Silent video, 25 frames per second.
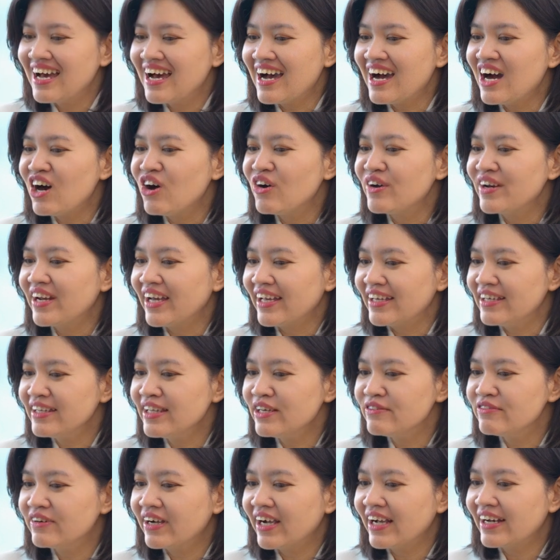À, hồi nãy
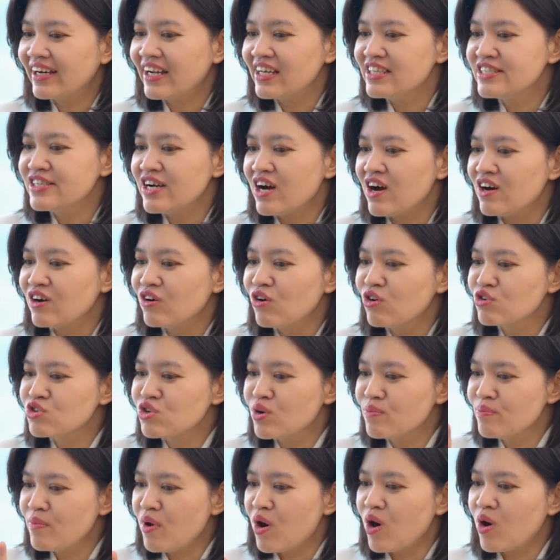thì Phương Anh đã chọn ô
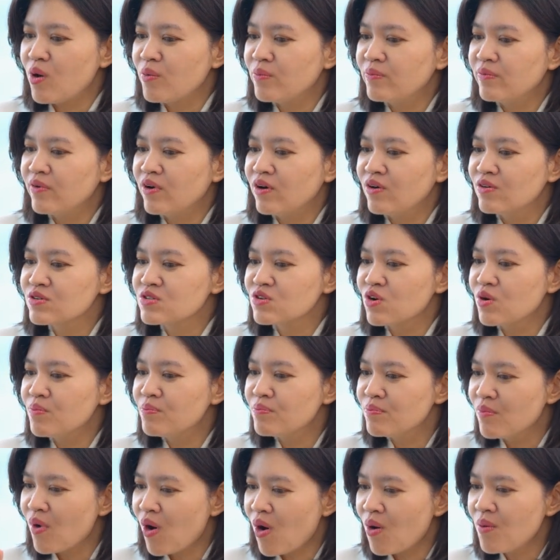số một, ô số
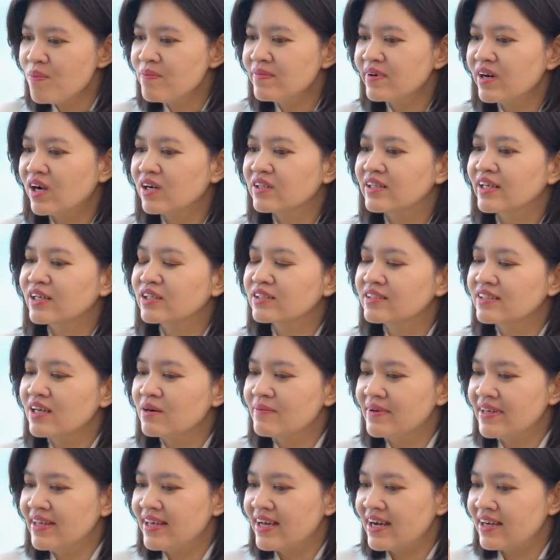bốn rồi. Thì
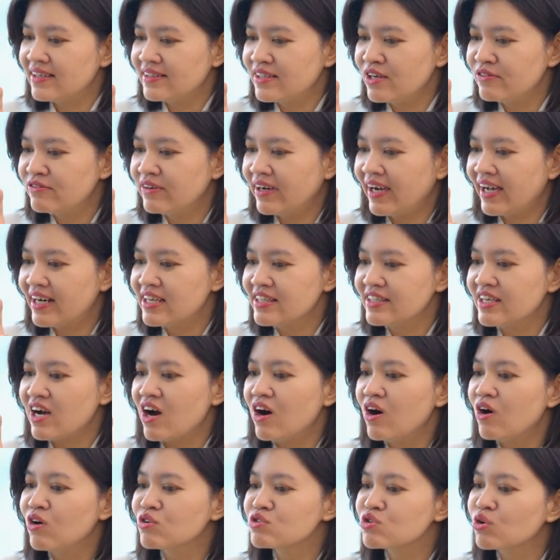cho bây giờ cho Phương Anh
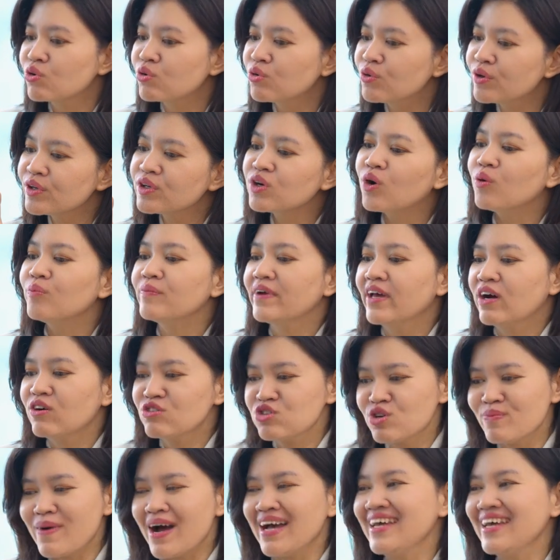chọn ô số cuối cùng đi, ô số